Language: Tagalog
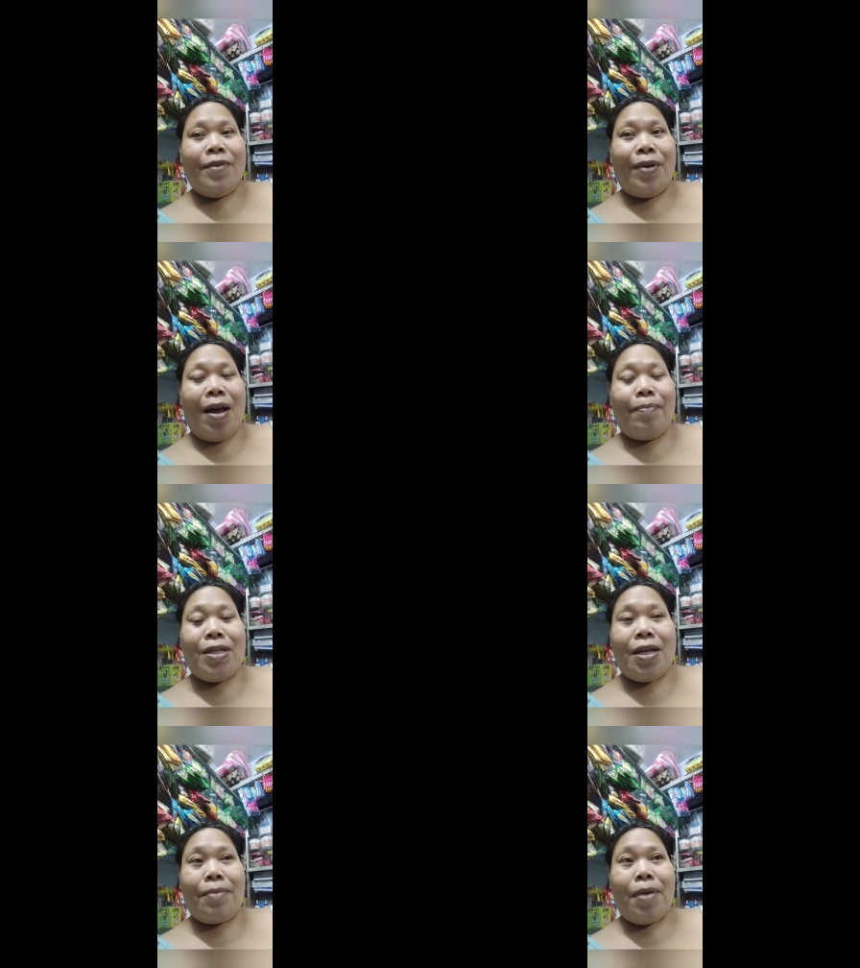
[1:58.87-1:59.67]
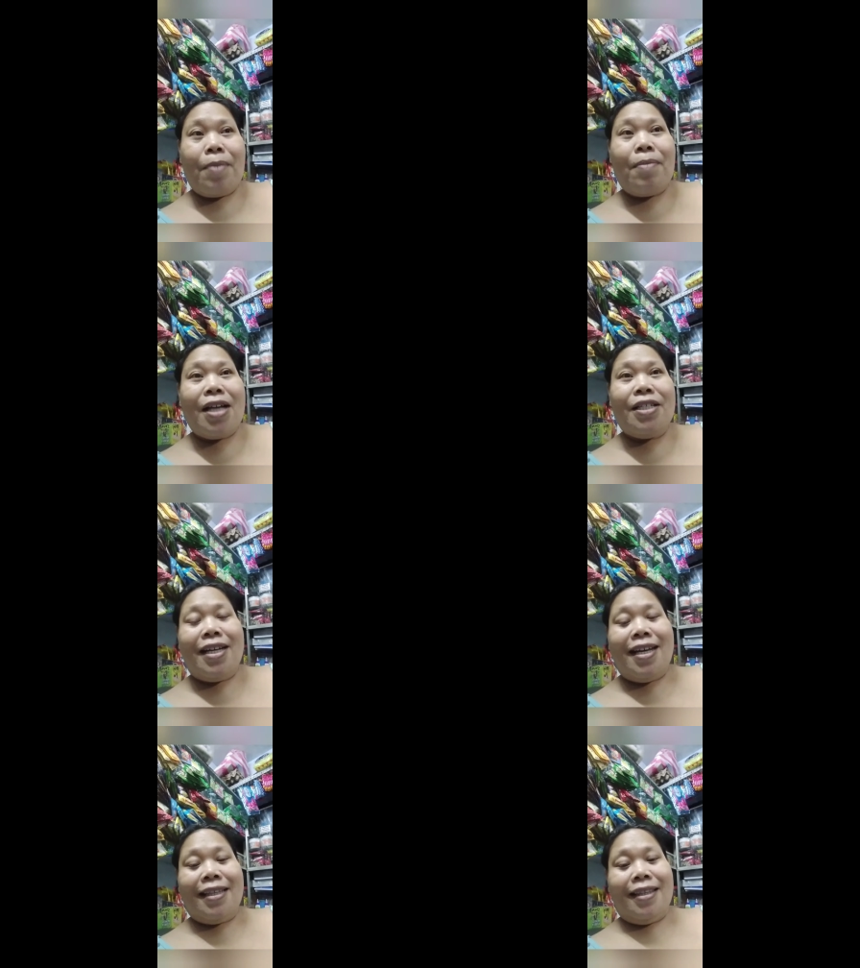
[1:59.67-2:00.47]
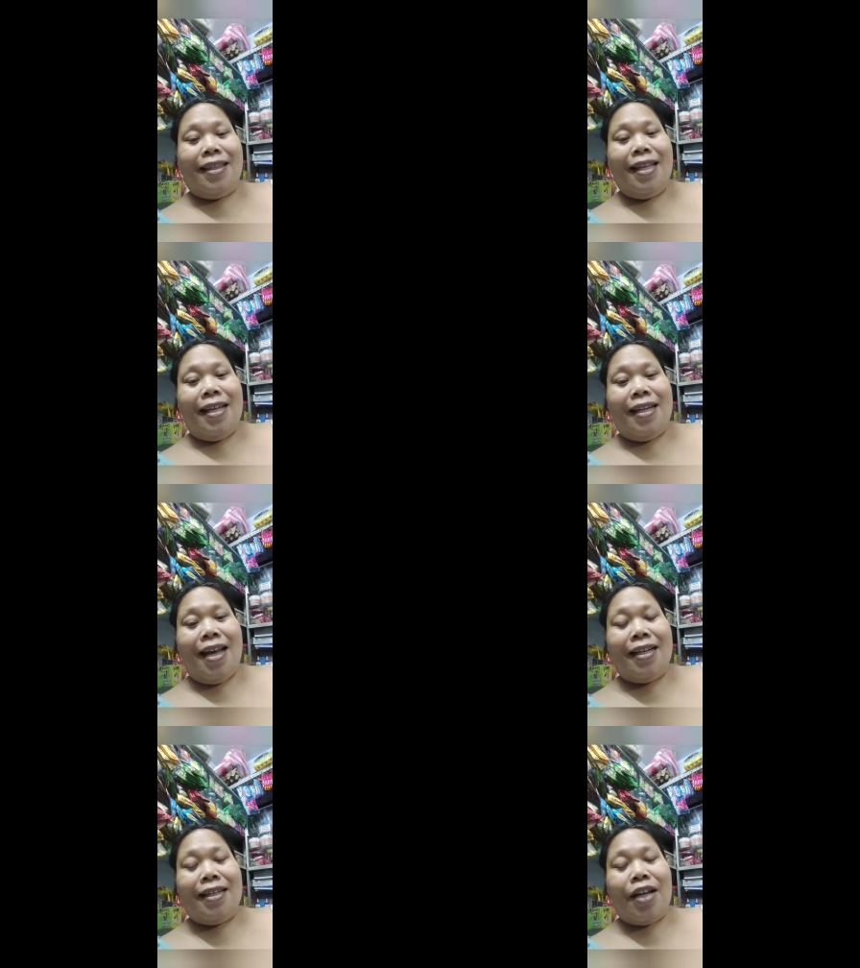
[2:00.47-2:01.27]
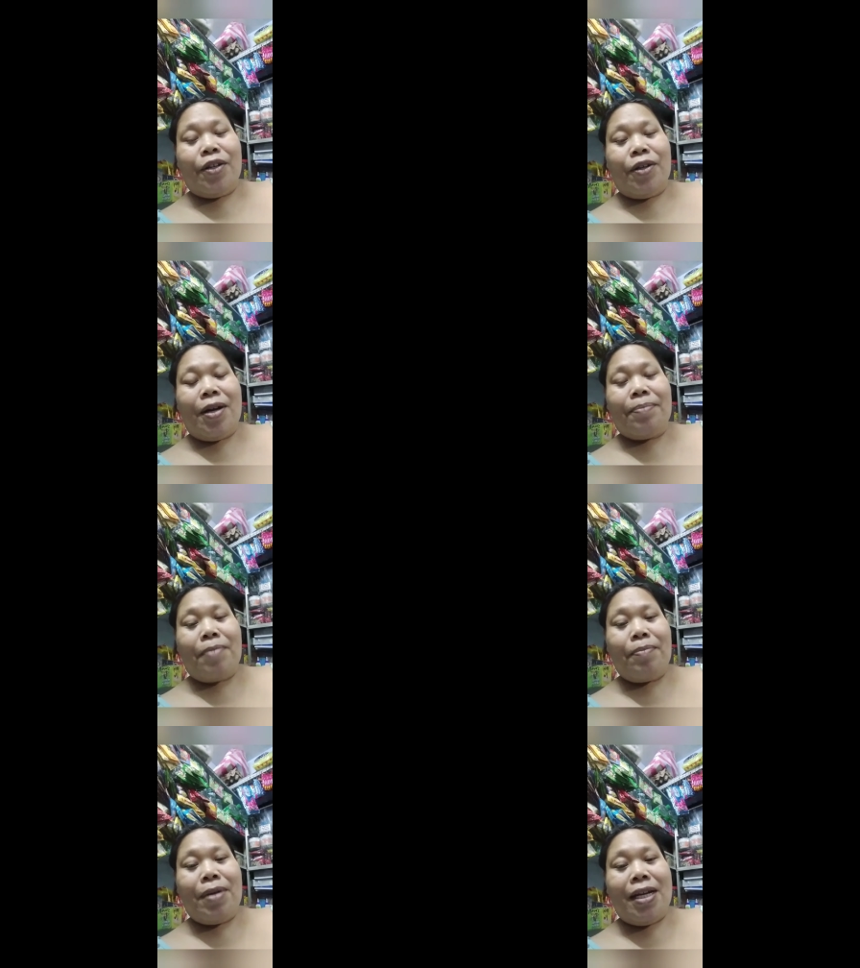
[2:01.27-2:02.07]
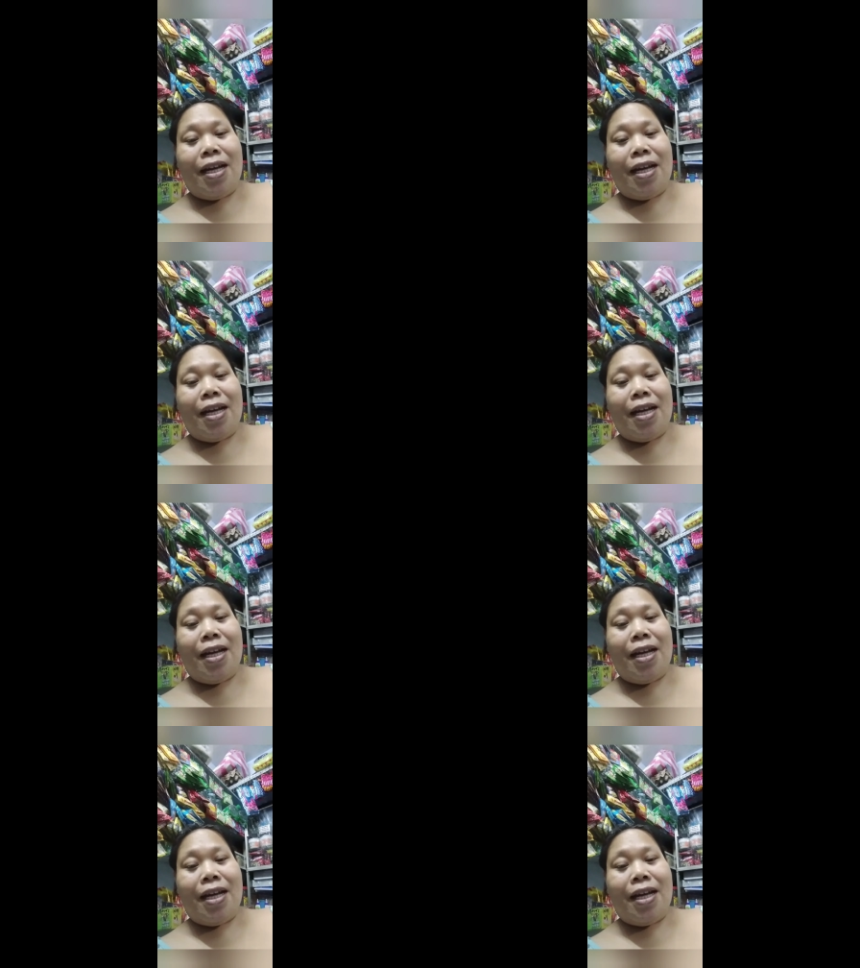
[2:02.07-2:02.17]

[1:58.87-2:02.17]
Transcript: wala pa siyang pang budget, ng ano ng pambili